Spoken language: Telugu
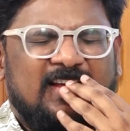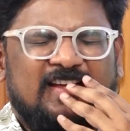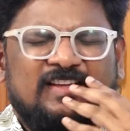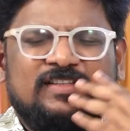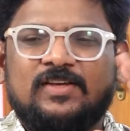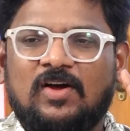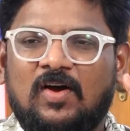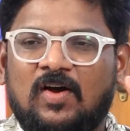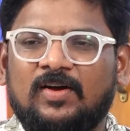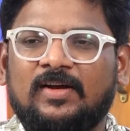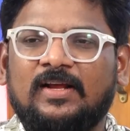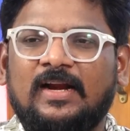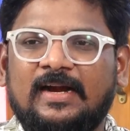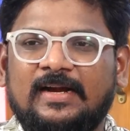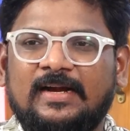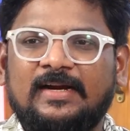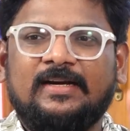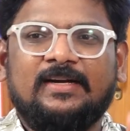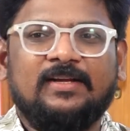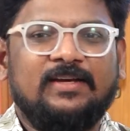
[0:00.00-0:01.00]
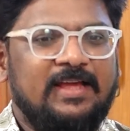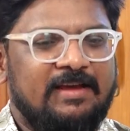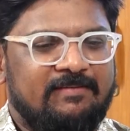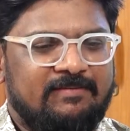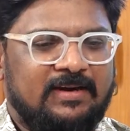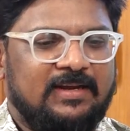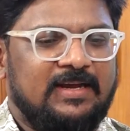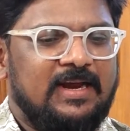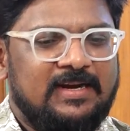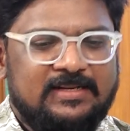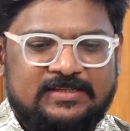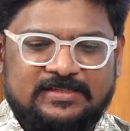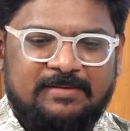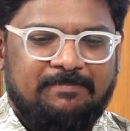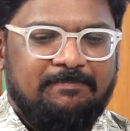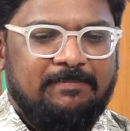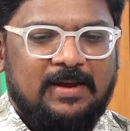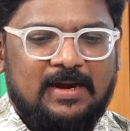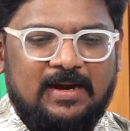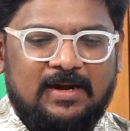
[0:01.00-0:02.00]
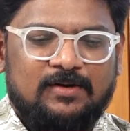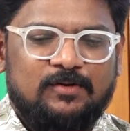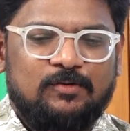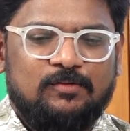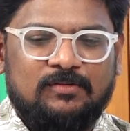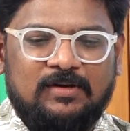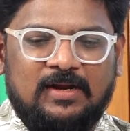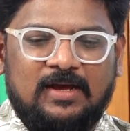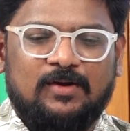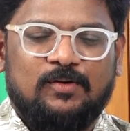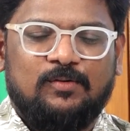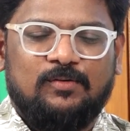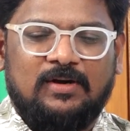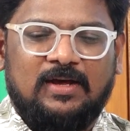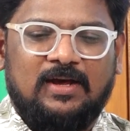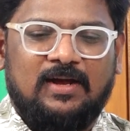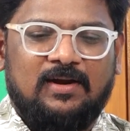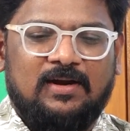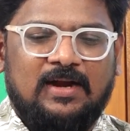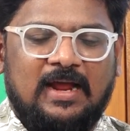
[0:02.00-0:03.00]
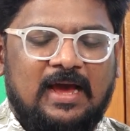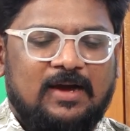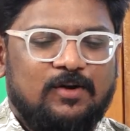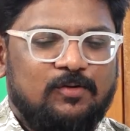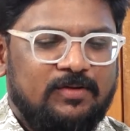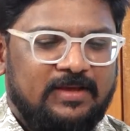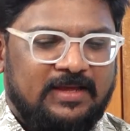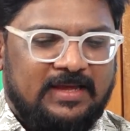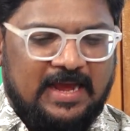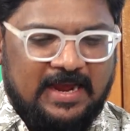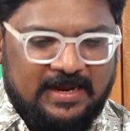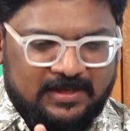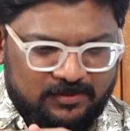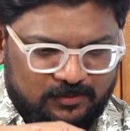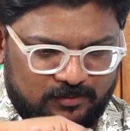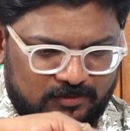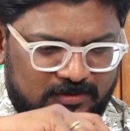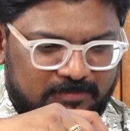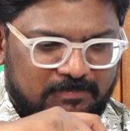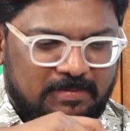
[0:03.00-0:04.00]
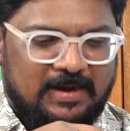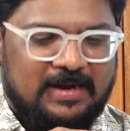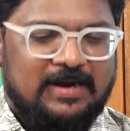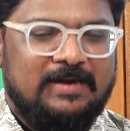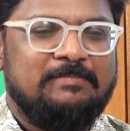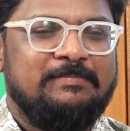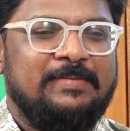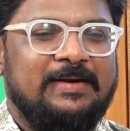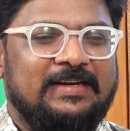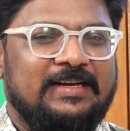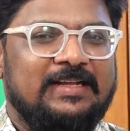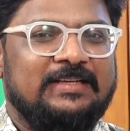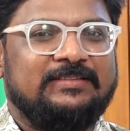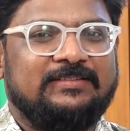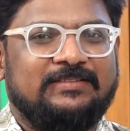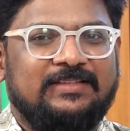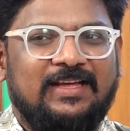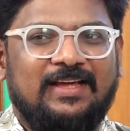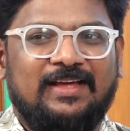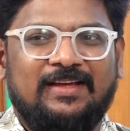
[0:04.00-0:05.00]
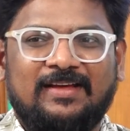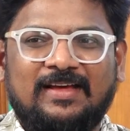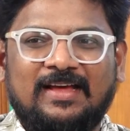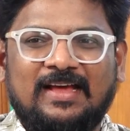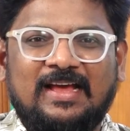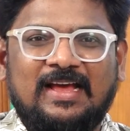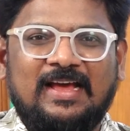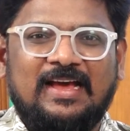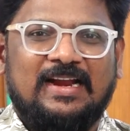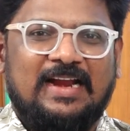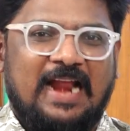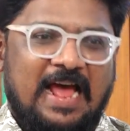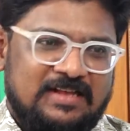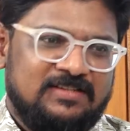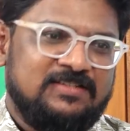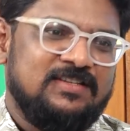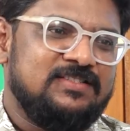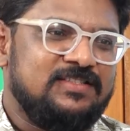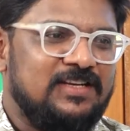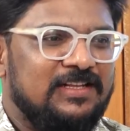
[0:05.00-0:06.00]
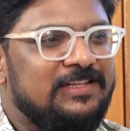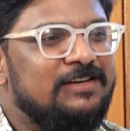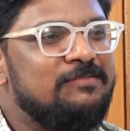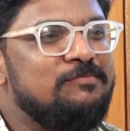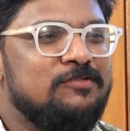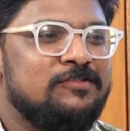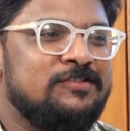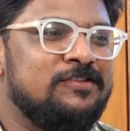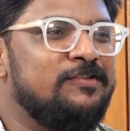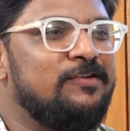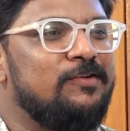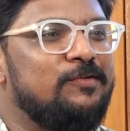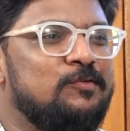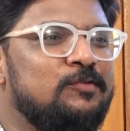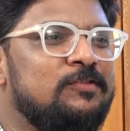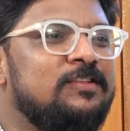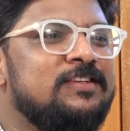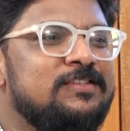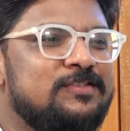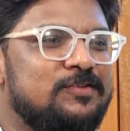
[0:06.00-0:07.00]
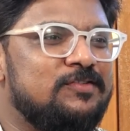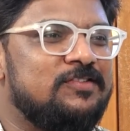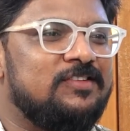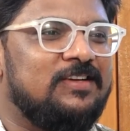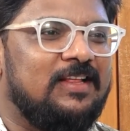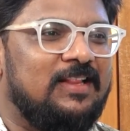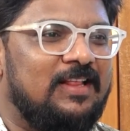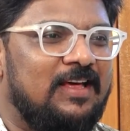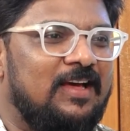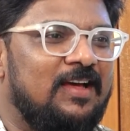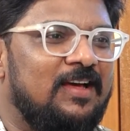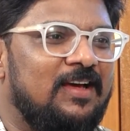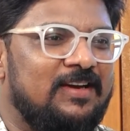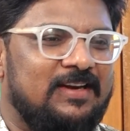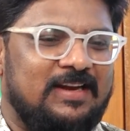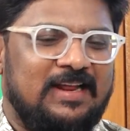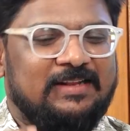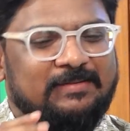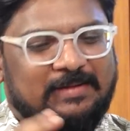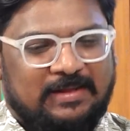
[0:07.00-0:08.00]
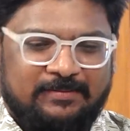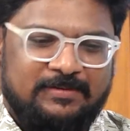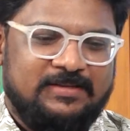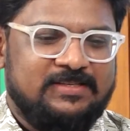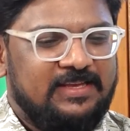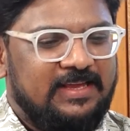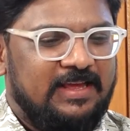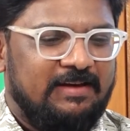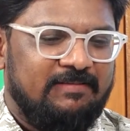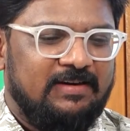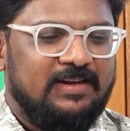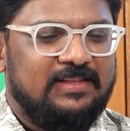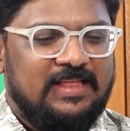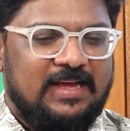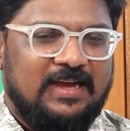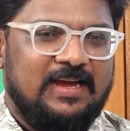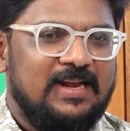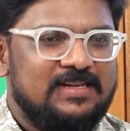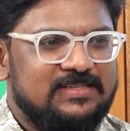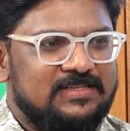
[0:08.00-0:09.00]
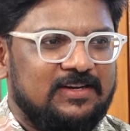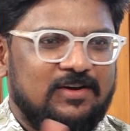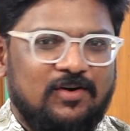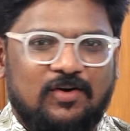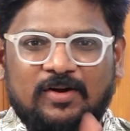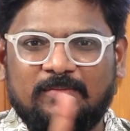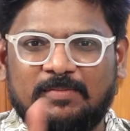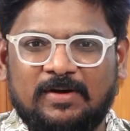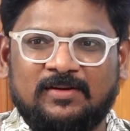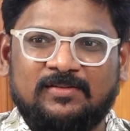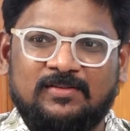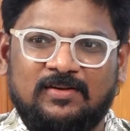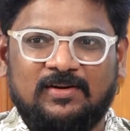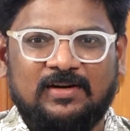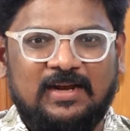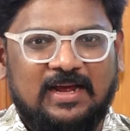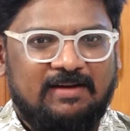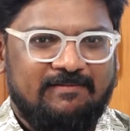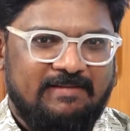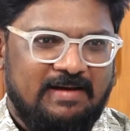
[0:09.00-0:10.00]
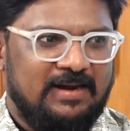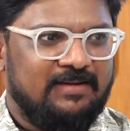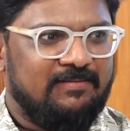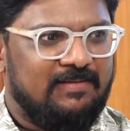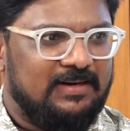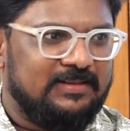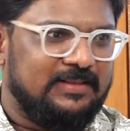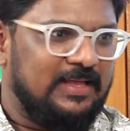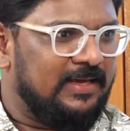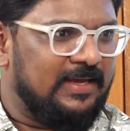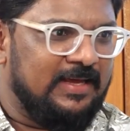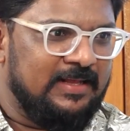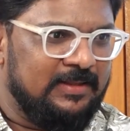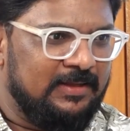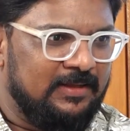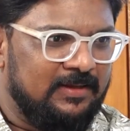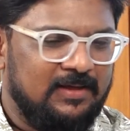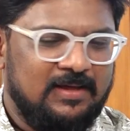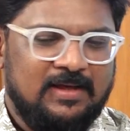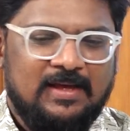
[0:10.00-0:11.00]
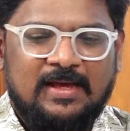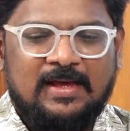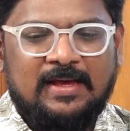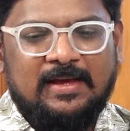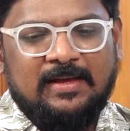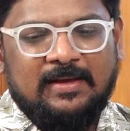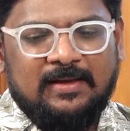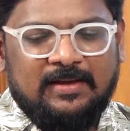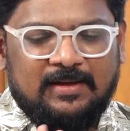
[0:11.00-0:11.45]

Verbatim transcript: ఈ సాంగ్ క్రెడిట్ ఎవరికని చెప్పాలనుకున్నా కూడా నాకు ఈ ఐదుగురి పక్కన పెట్టేస్తే hmm. రాసిన చంద్రబోస్ కూడా గుర్తించవచ్చు కదా అంటే ఎవరికి దక్కాల్సిన గౌరవం అరుదవుగా వాళ్ళకి వాళ్ళకి దక్కింది hmm.